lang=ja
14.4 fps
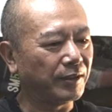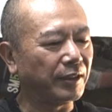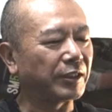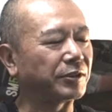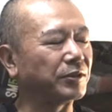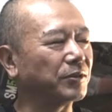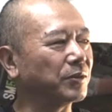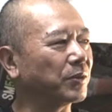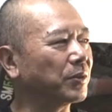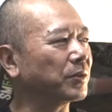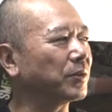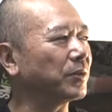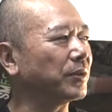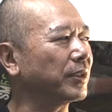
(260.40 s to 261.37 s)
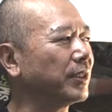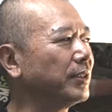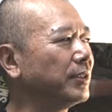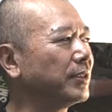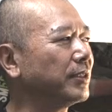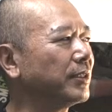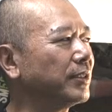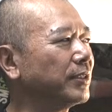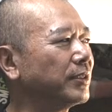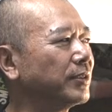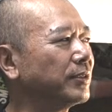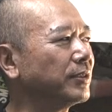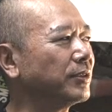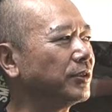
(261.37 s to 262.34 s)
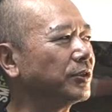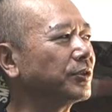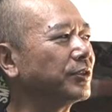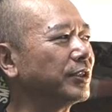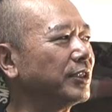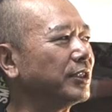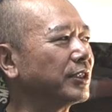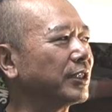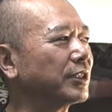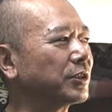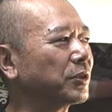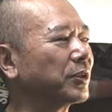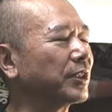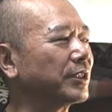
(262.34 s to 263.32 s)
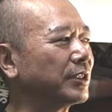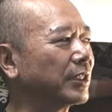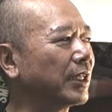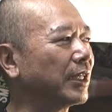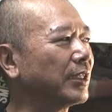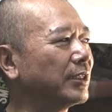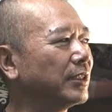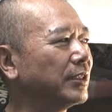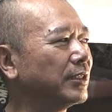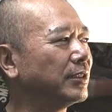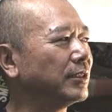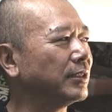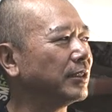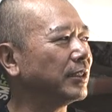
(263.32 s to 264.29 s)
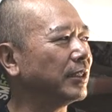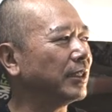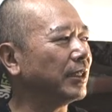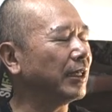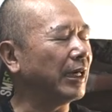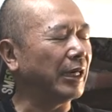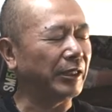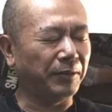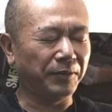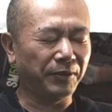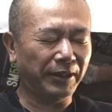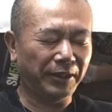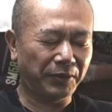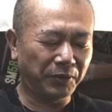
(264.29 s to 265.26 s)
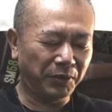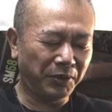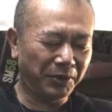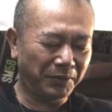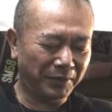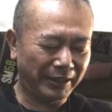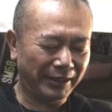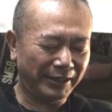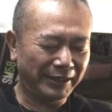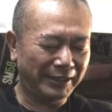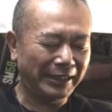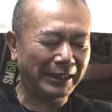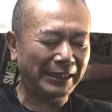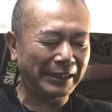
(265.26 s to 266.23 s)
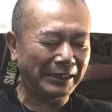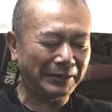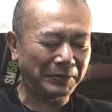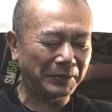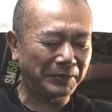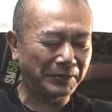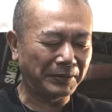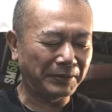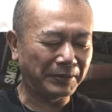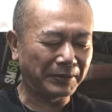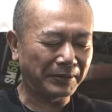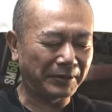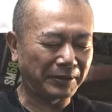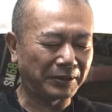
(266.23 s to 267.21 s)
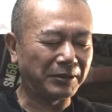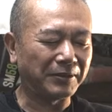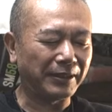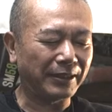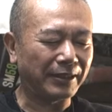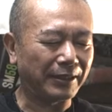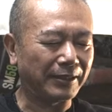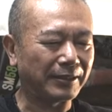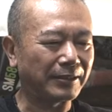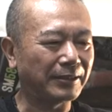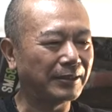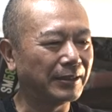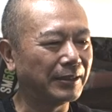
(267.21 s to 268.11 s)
野球のことをね、熟知した人たちがああでもないこうでもない言いながらこう作るわけです。